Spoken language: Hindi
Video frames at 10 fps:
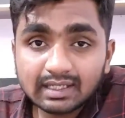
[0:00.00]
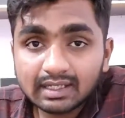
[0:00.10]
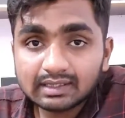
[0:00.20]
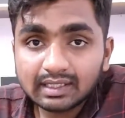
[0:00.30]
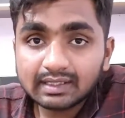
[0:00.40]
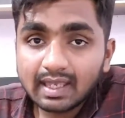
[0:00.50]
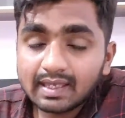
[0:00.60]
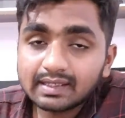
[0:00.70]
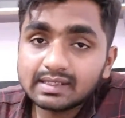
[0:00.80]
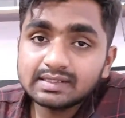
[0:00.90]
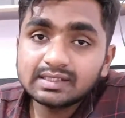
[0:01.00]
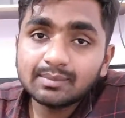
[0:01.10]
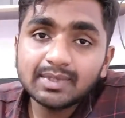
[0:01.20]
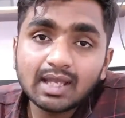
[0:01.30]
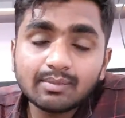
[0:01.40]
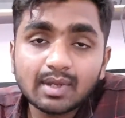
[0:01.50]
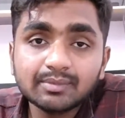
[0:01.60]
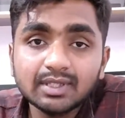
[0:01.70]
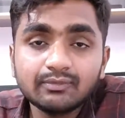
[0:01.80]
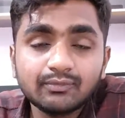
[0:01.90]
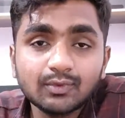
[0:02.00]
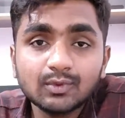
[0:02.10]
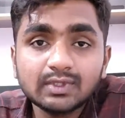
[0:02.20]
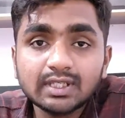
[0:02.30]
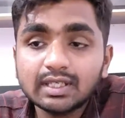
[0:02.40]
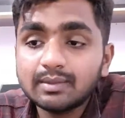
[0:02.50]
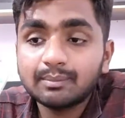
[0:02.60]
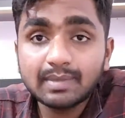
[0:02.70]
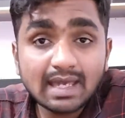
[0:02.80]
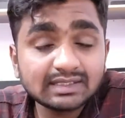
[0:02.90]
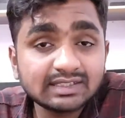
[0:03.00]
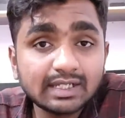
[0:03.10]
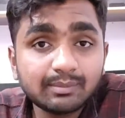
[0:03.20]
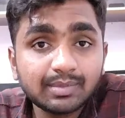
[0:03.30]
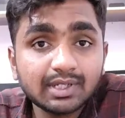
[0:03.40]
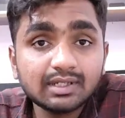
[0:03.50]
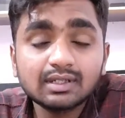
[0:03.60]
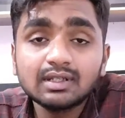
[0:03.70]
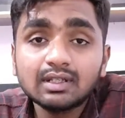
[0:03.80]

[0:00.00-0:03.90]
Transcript: करता क्या है कि जब भी आप अपने फ़ोन के बैक साइड पर